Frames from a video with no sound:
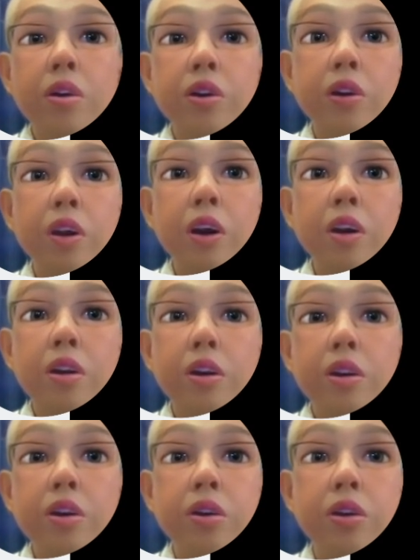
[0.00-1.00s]

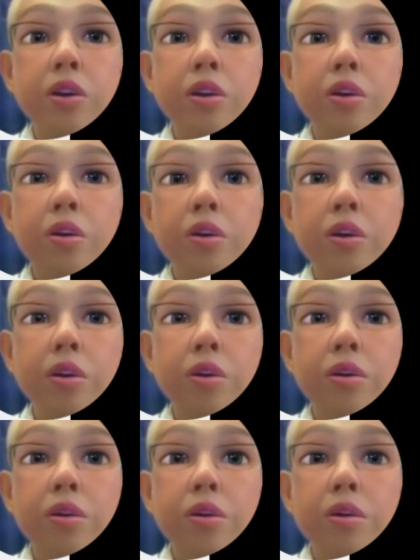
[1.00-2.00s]

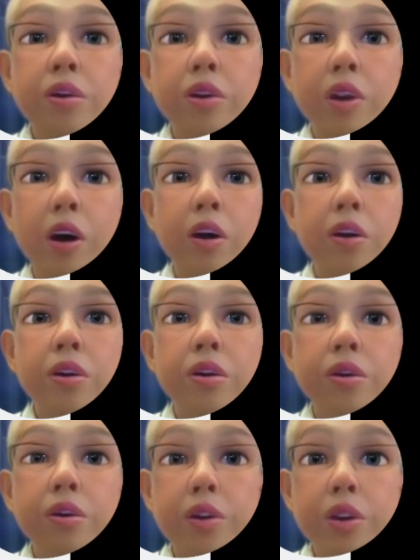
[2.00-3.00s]

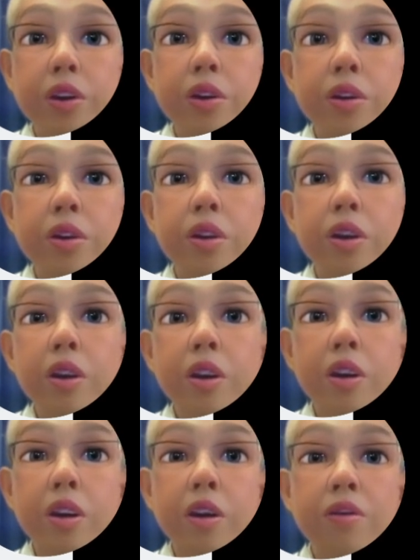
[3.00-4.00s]
31432
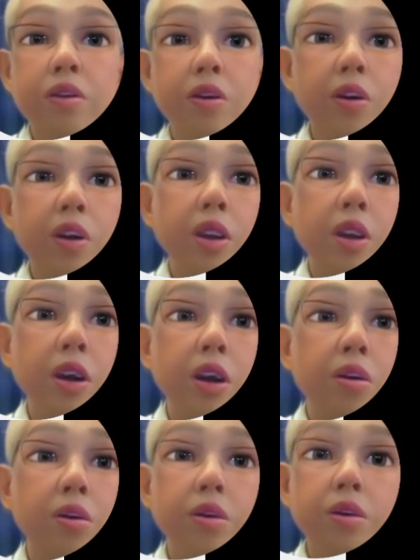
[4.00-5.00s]
多分これ
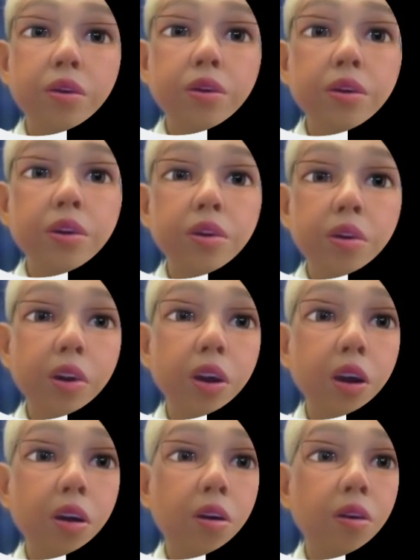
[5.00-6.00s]
でこのトルの
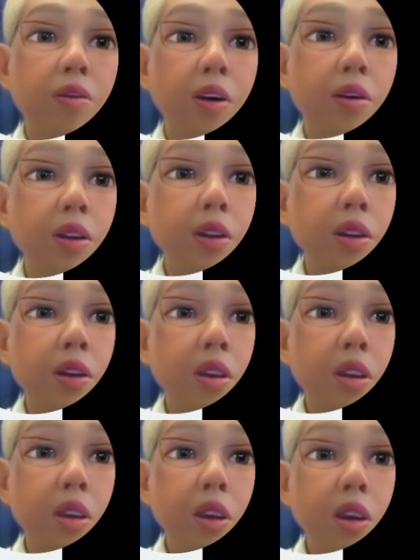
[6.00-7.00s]
中を回っ
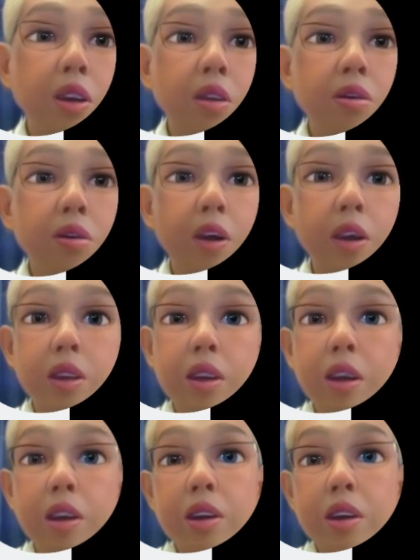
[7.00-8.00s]
ている
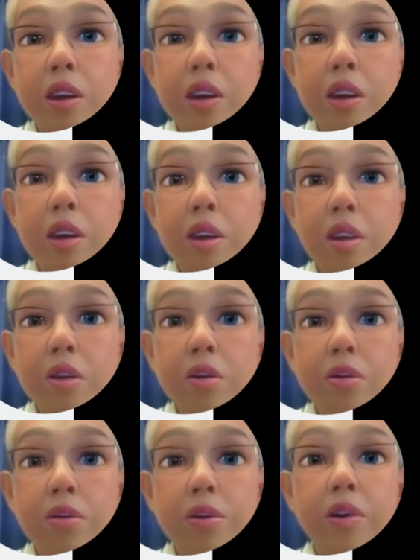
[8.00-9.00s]
間に
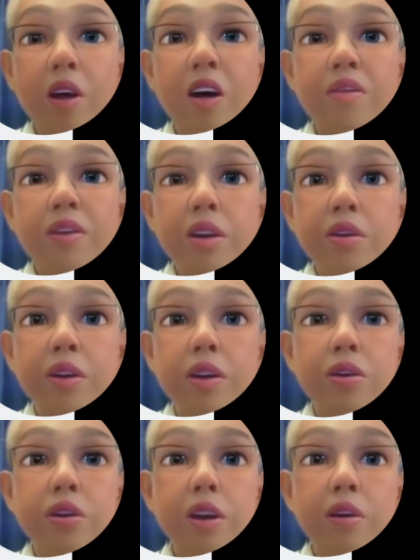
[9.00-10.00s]
どのタイミングで
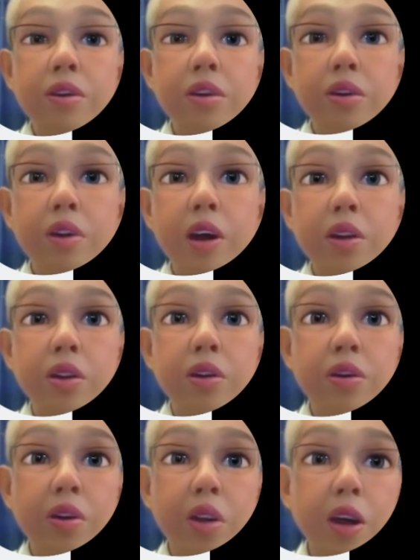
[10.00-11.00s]
揺さぶるかってい
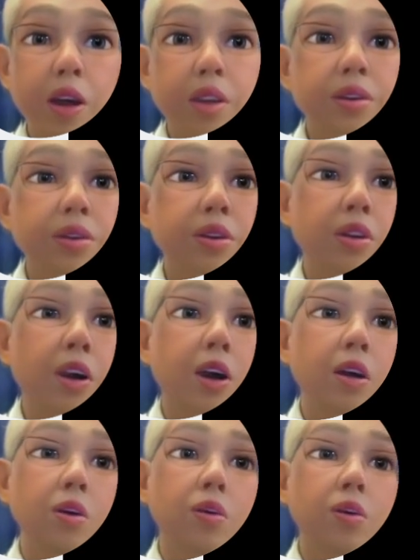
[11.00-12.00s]
うので乱数が
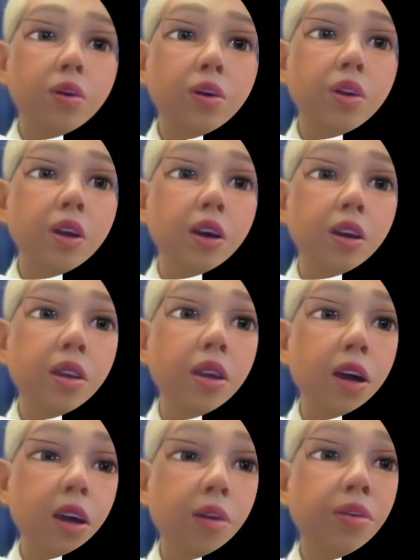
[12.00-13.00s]
ここで
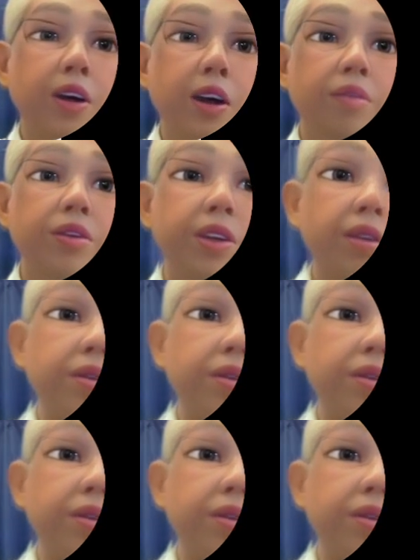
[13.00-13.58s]
何回も何回も出